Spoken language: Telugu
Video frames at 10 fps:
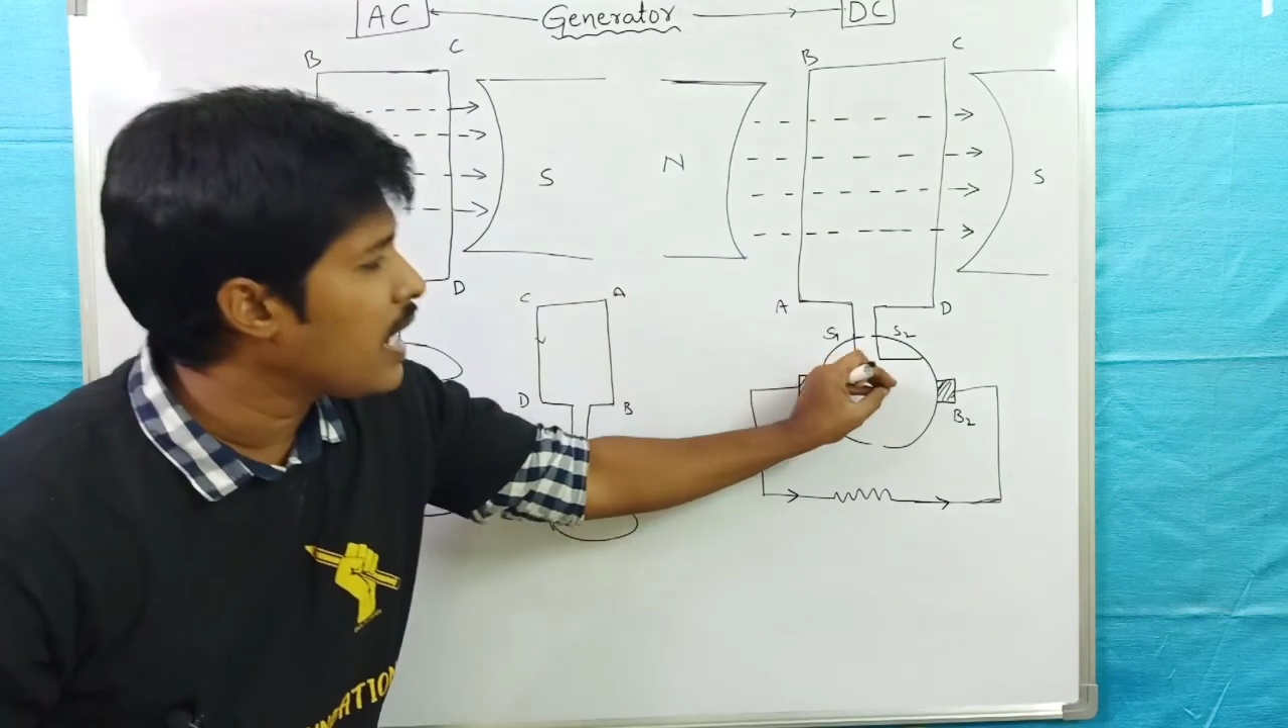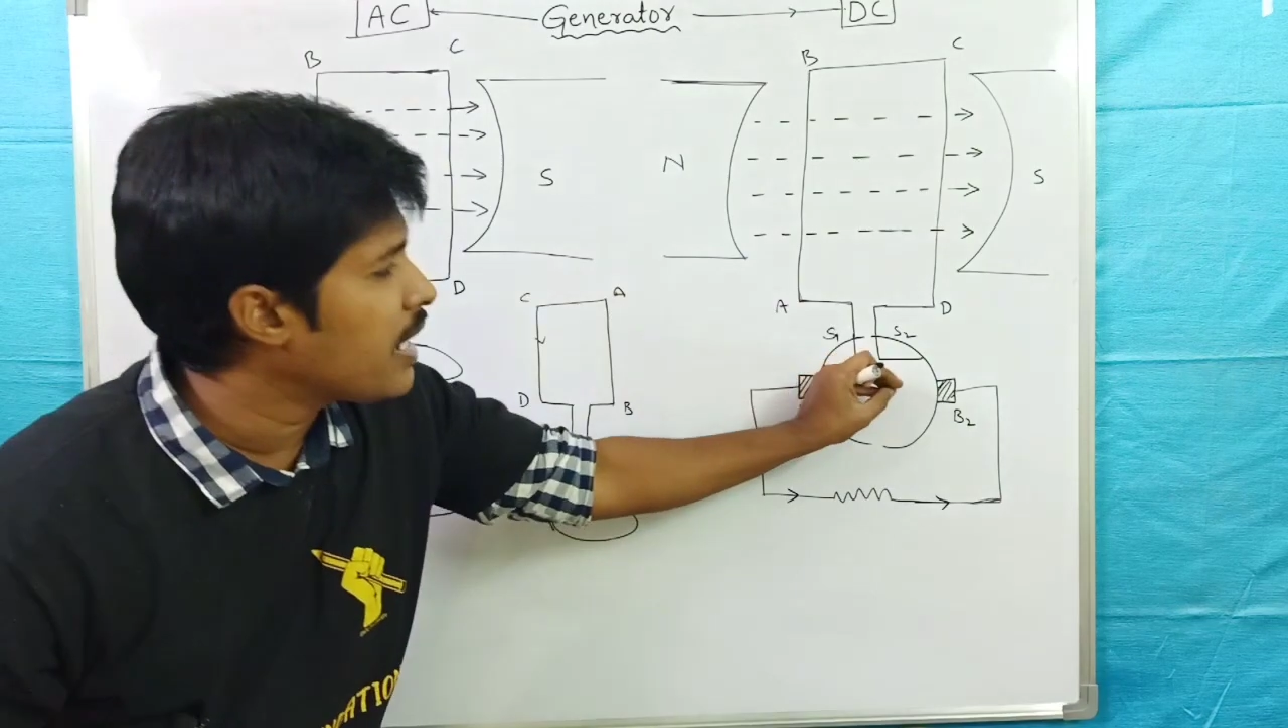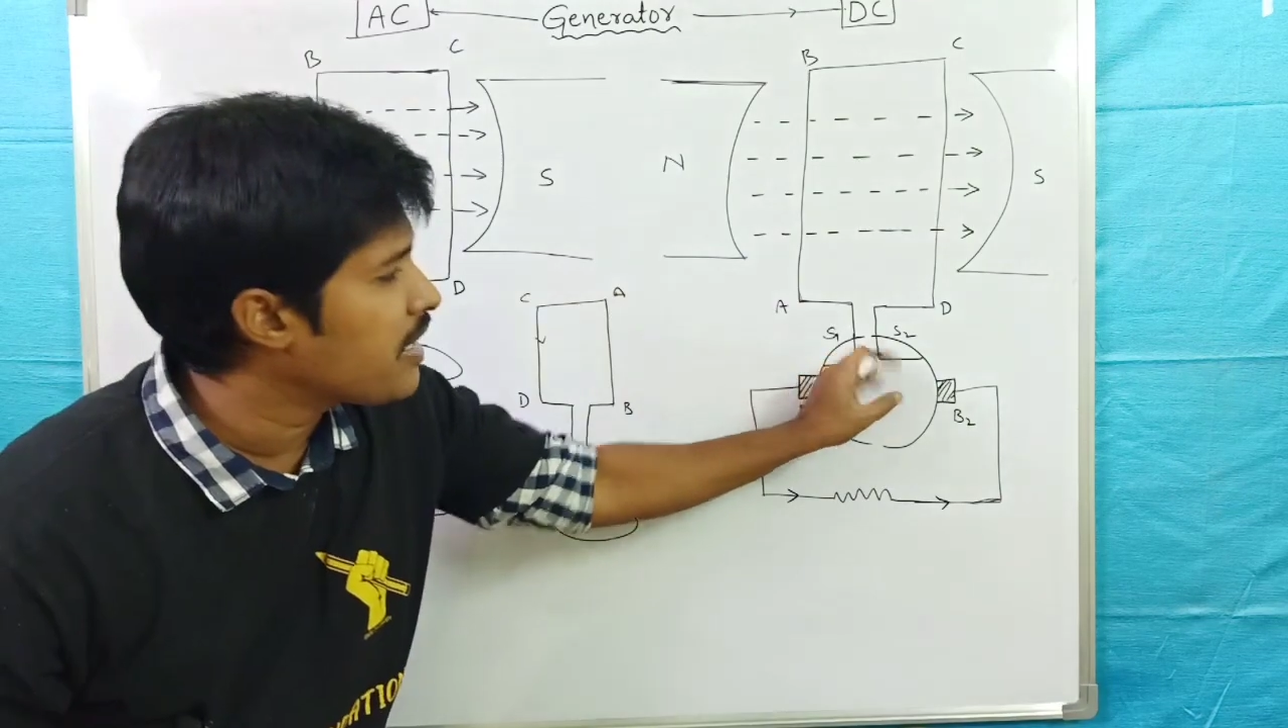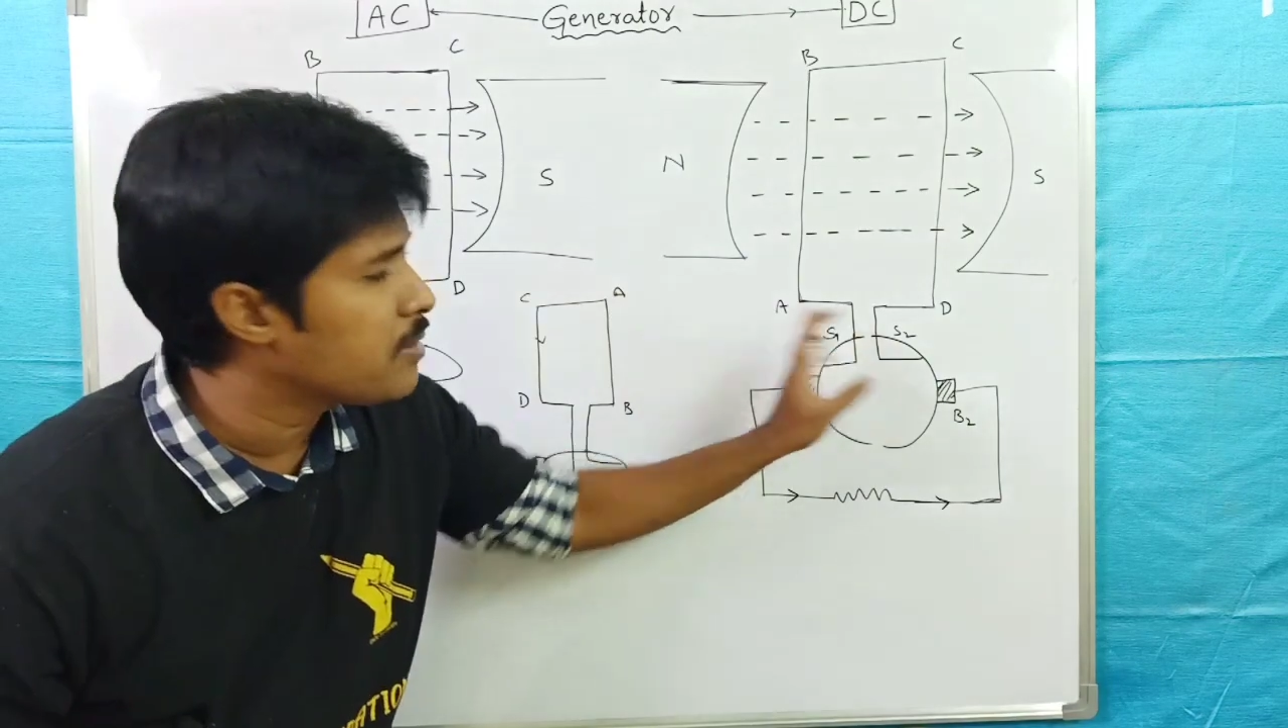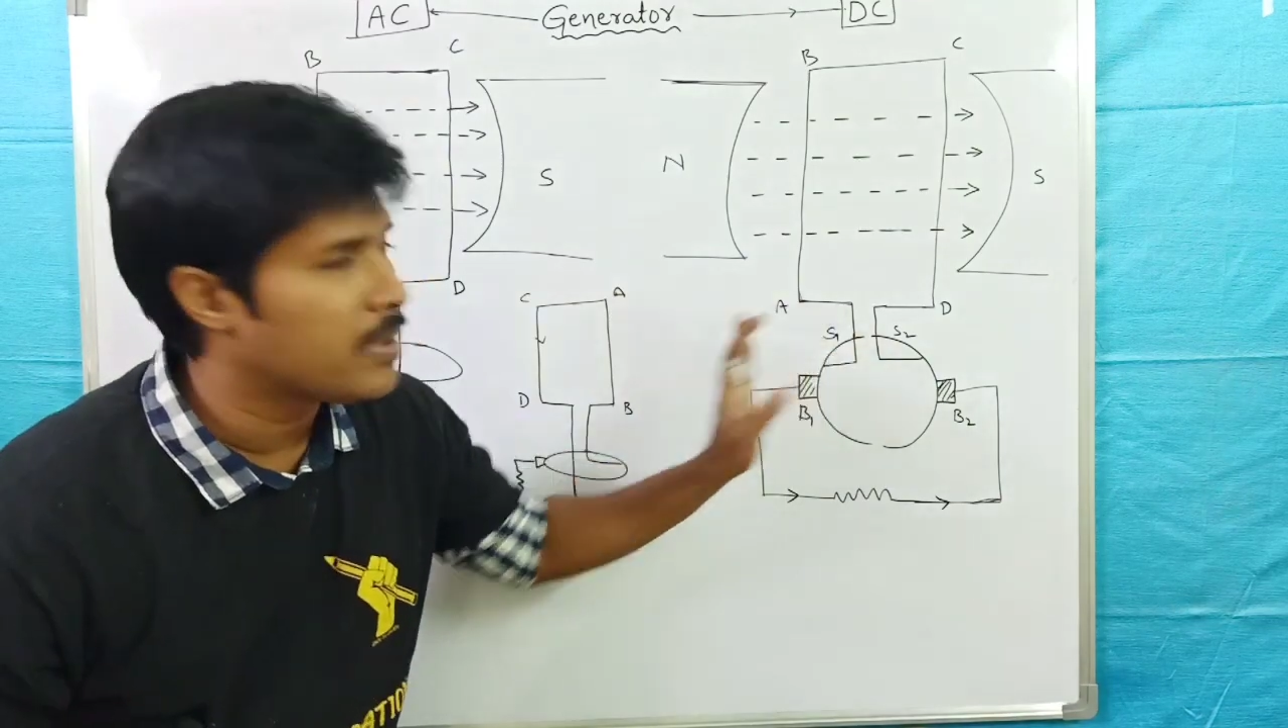
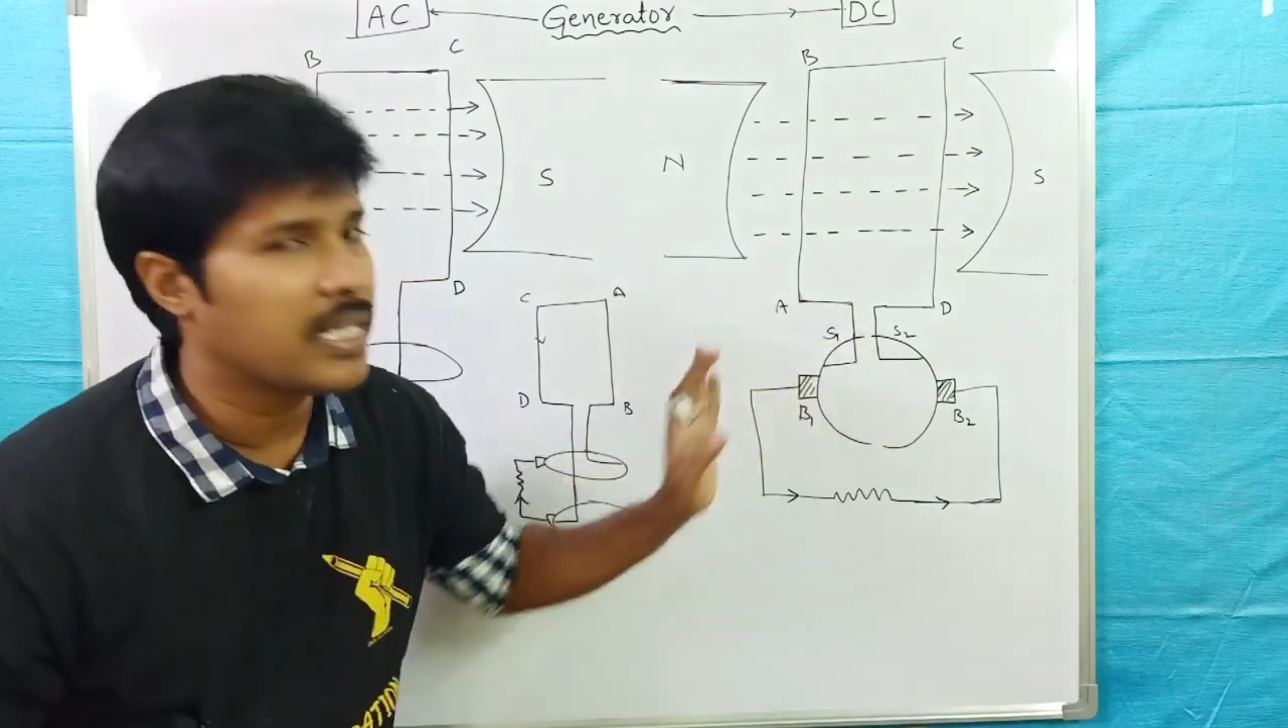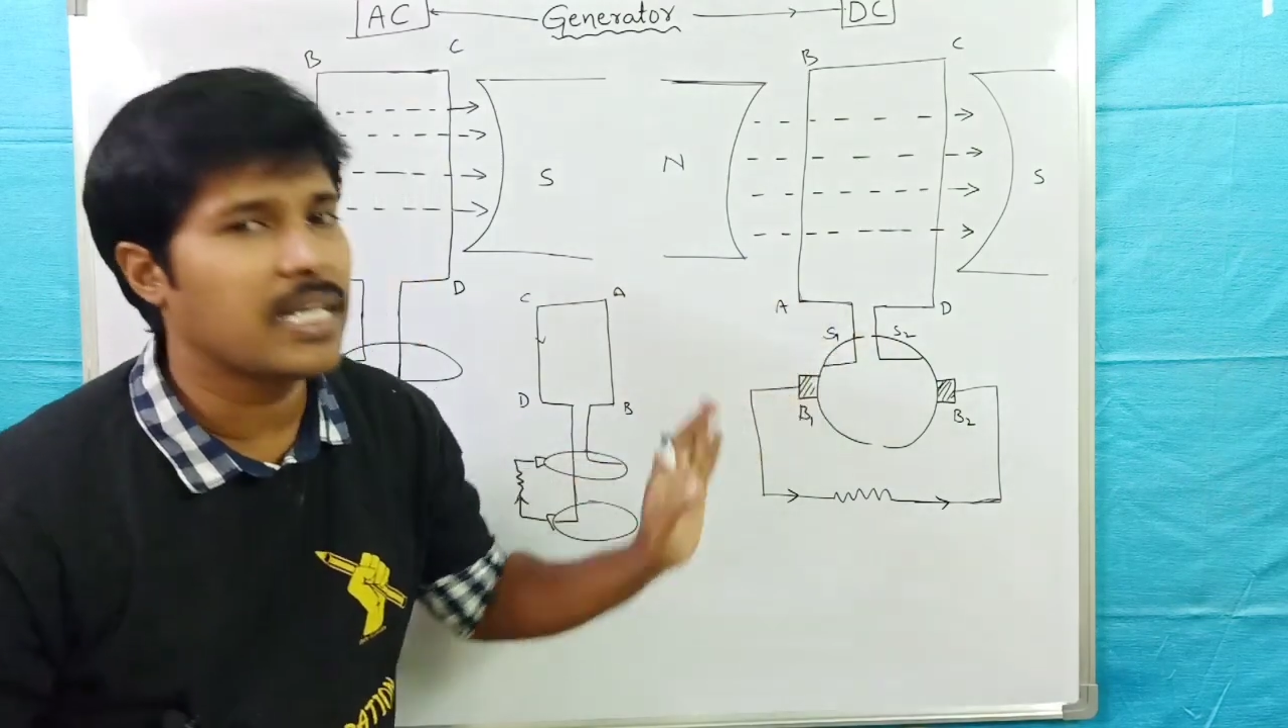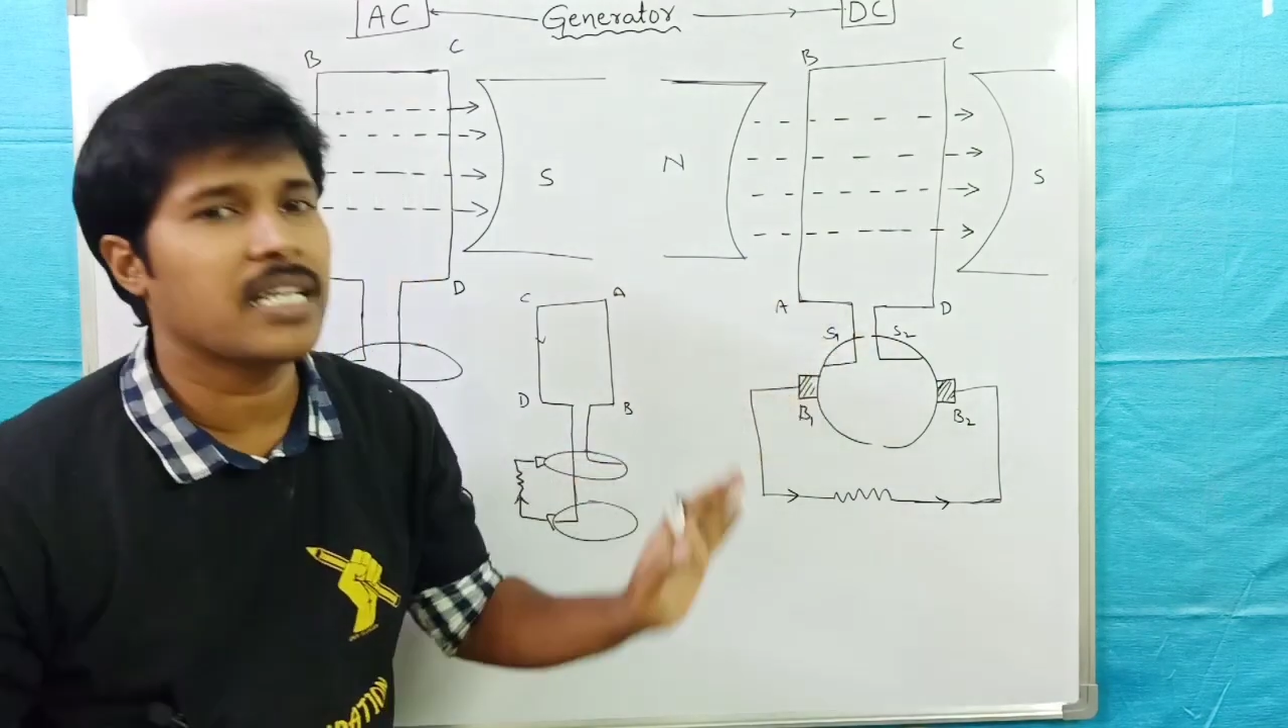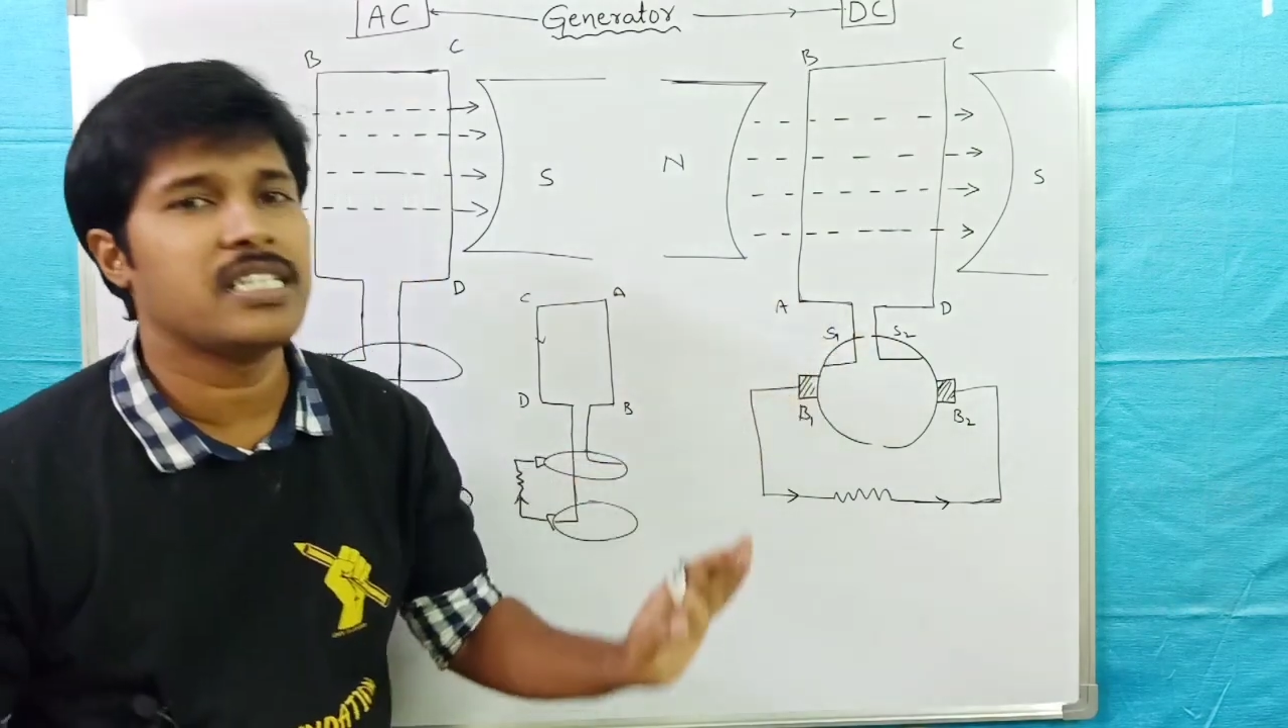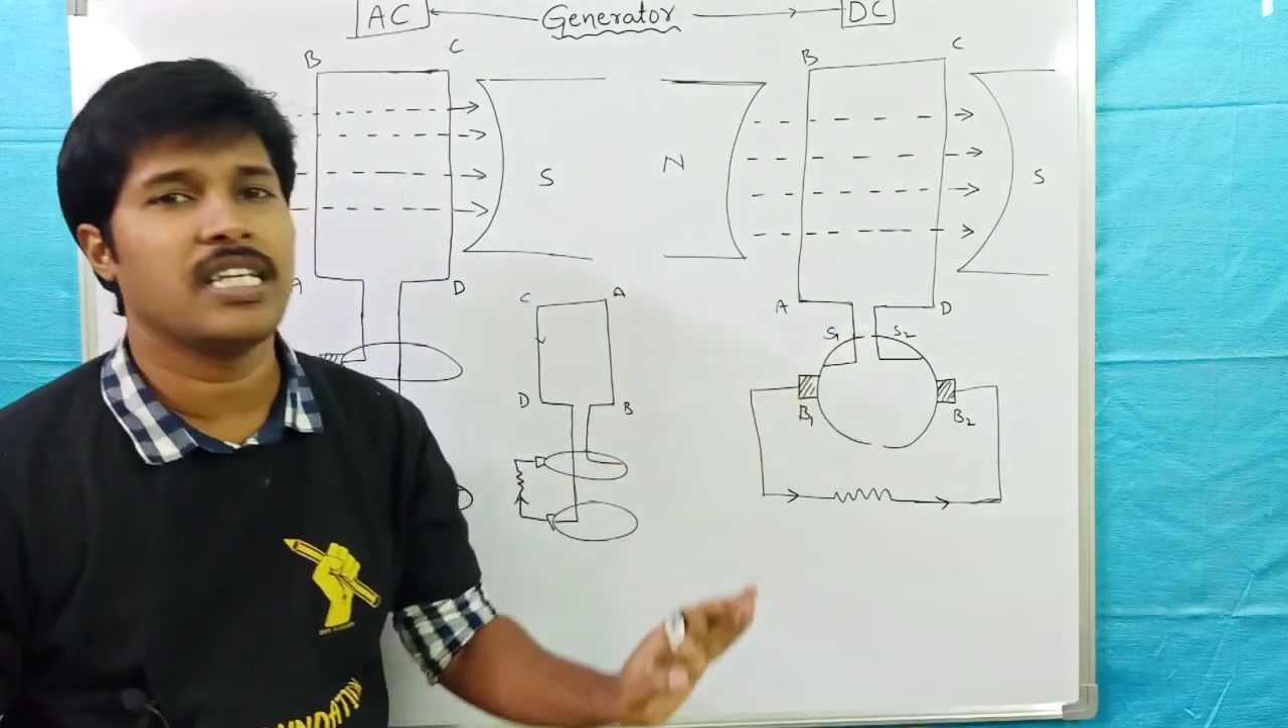అరేంజ్మెంట్ ఇక్కడ